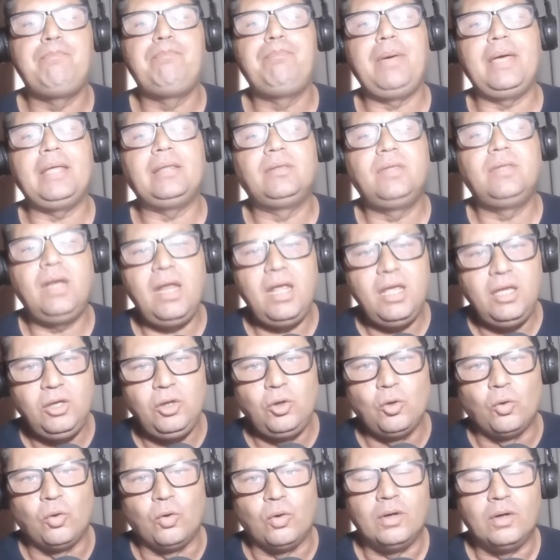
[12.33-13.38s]

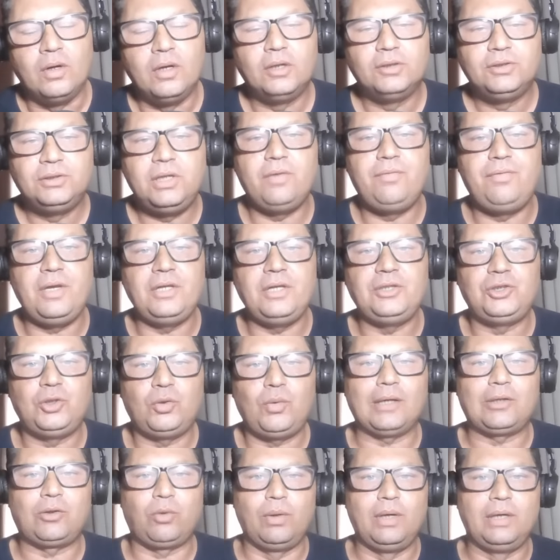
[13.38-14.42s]
Pedrinho, de
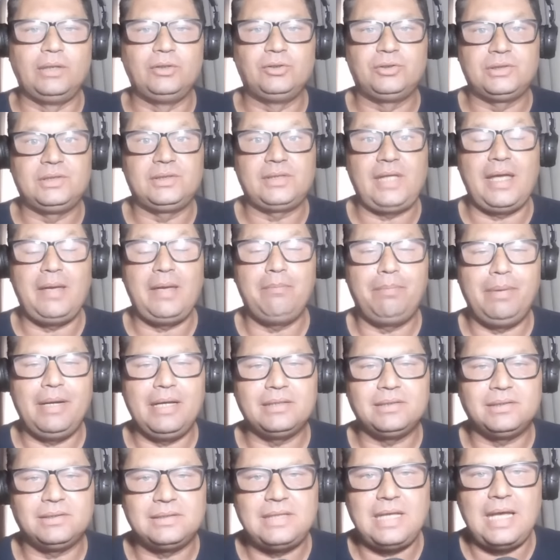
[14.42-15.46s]
24 anos, que está
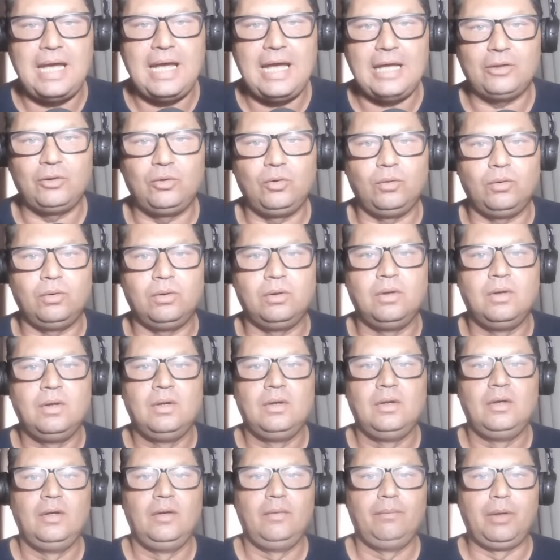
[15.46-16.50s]
emprestado
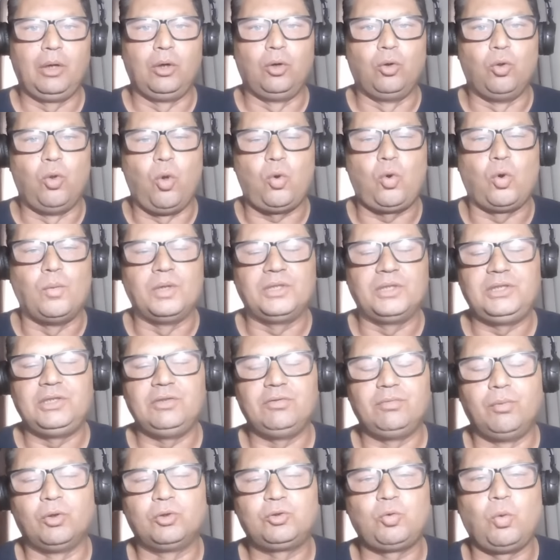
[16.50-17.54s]
pelo
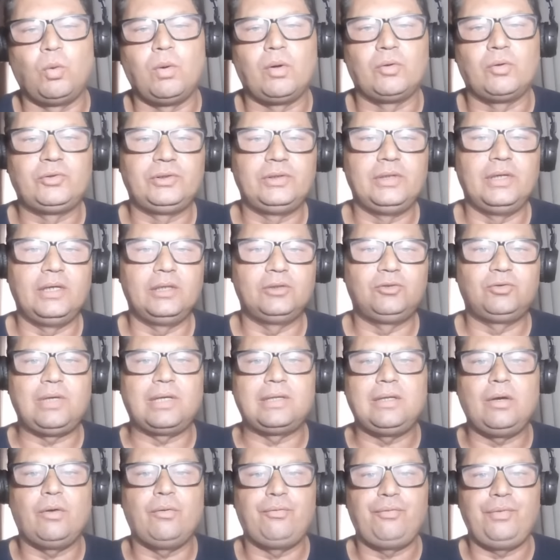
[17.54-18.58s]
Locomotivo Moscou ao Santos
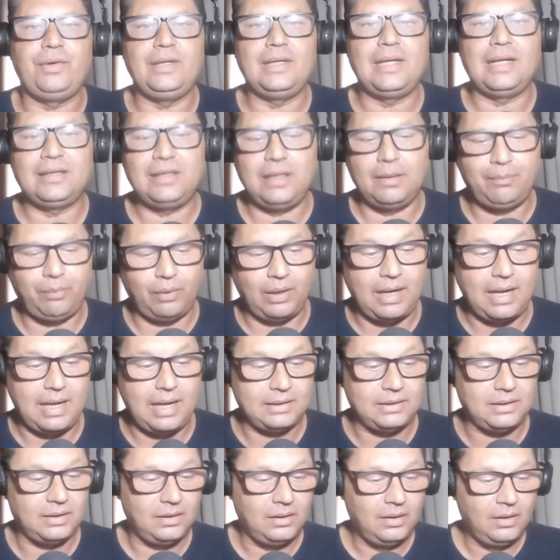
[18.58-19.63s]
até o fim da
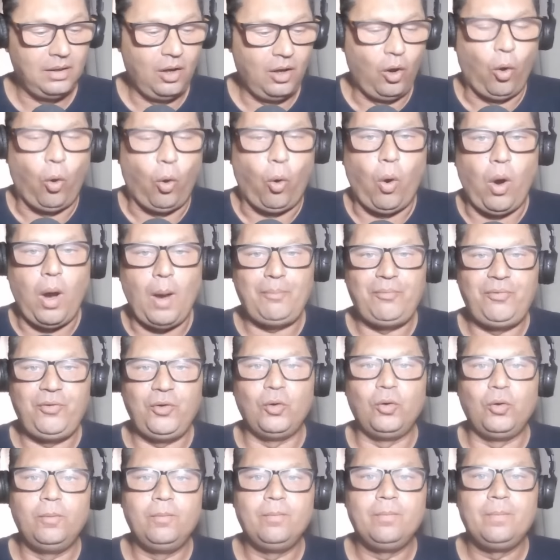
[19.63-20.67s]
temporada.
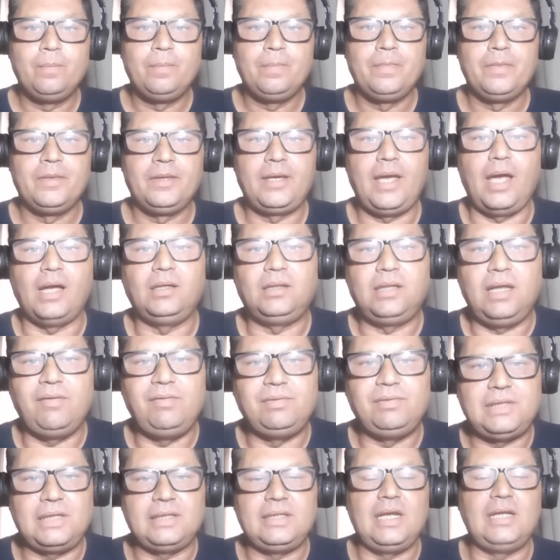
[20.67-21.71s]
Óbvio que a
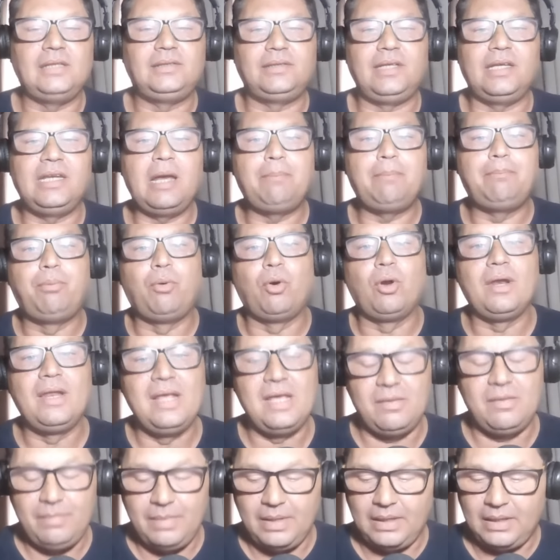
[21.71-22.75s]
entrevista dele seria
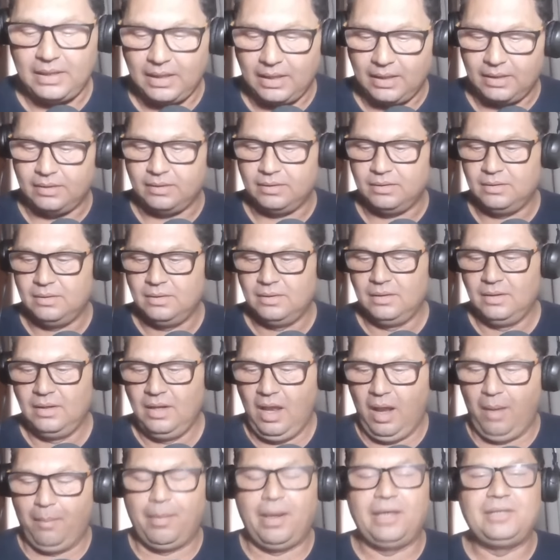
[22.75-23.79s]
polêmica,
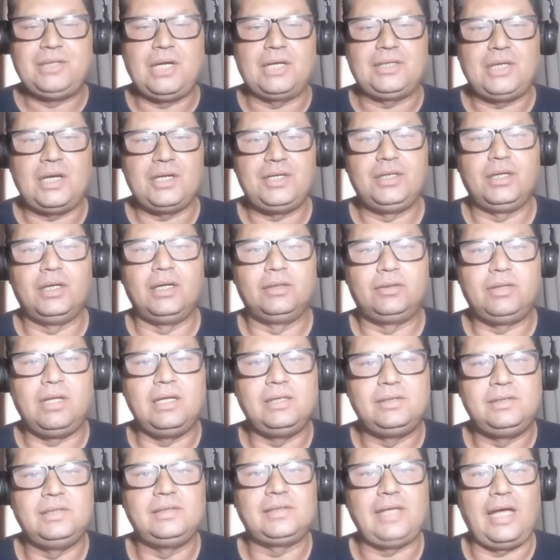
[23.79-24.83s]
mas já te adianto,
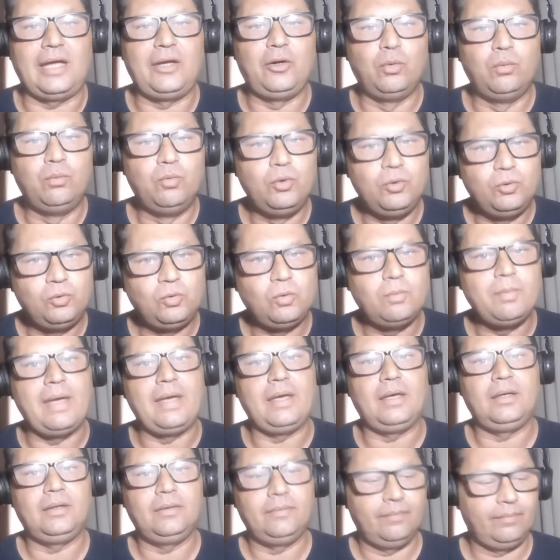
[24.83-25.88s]
ele se saiu muito
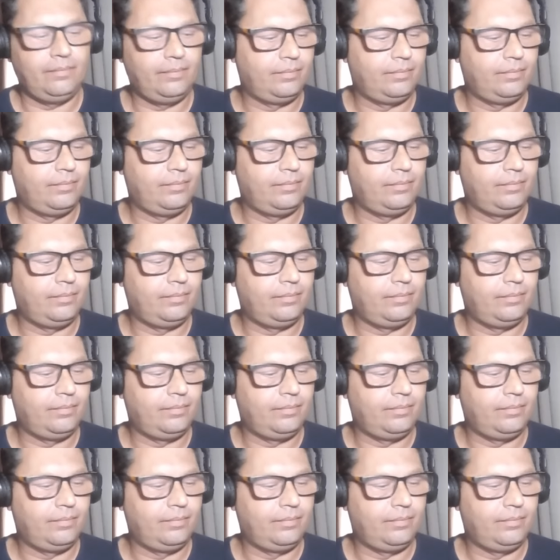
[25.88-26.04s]
bem